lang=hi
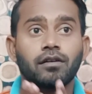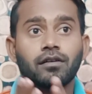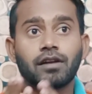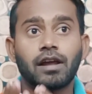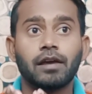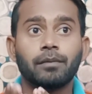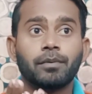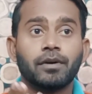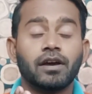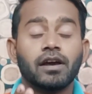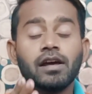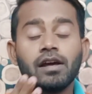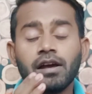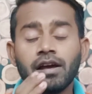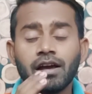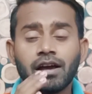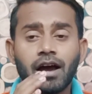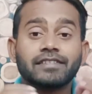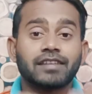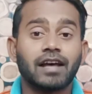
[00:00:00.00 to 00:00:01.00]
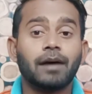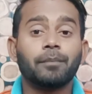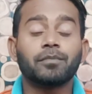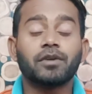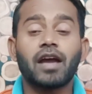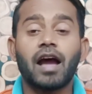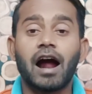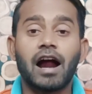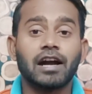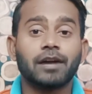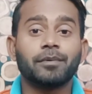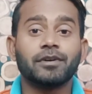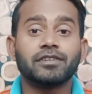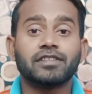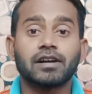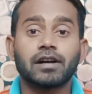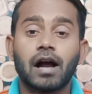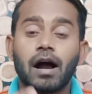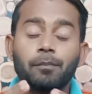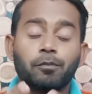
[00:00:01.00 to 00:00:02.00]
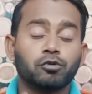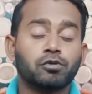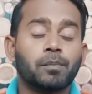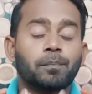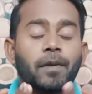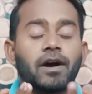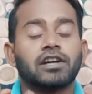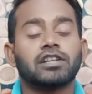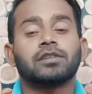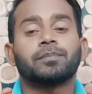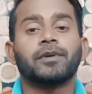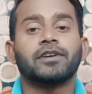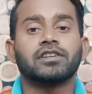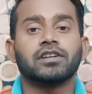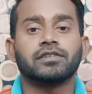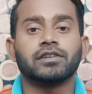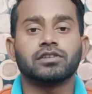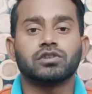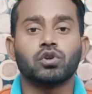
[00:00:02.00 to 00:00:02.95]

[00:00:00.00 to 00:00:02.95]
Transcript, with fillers: लाइव है आज शाम के आठ बजे तक आप उसमें पार्टिसिपेट कर